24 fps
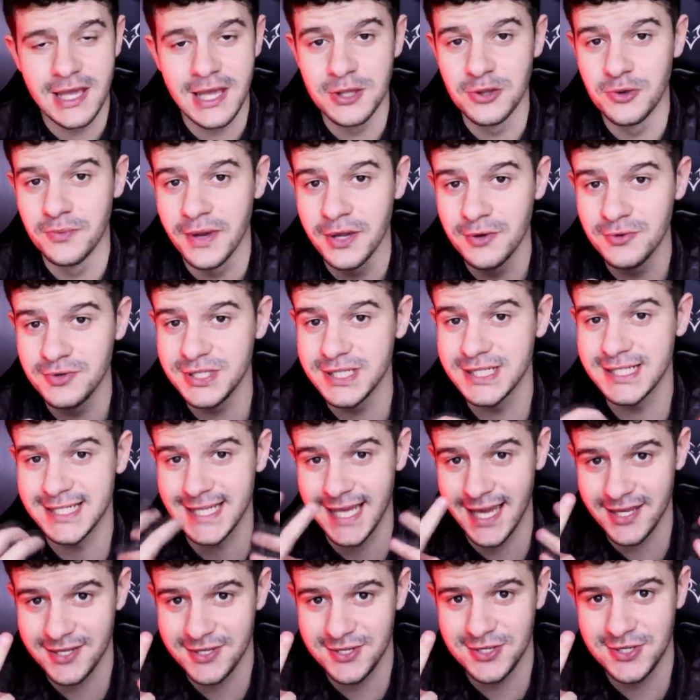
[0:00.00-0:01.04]
E no meio de
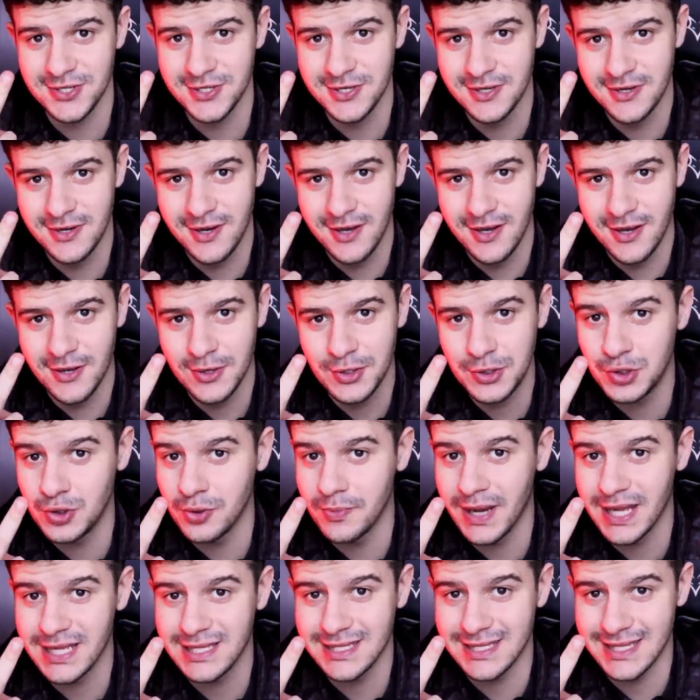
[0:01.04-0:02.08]
7,
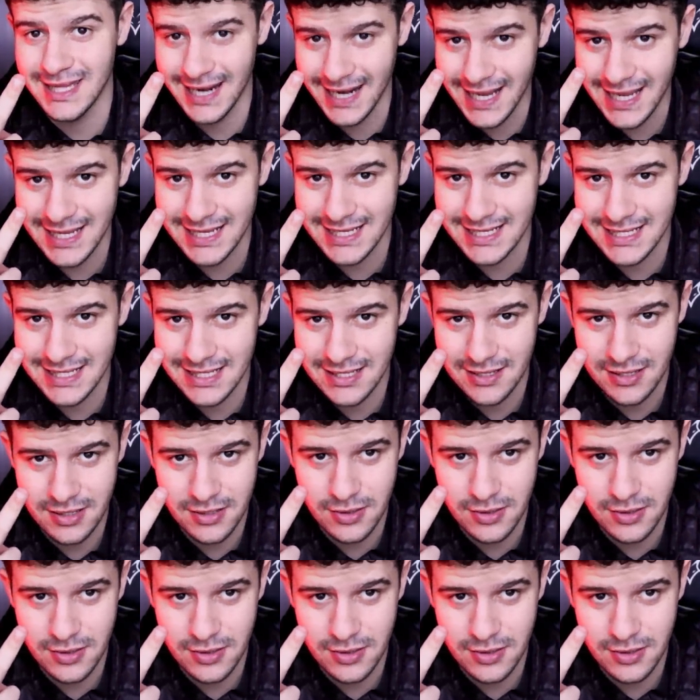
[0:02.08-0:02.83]
tomar 3,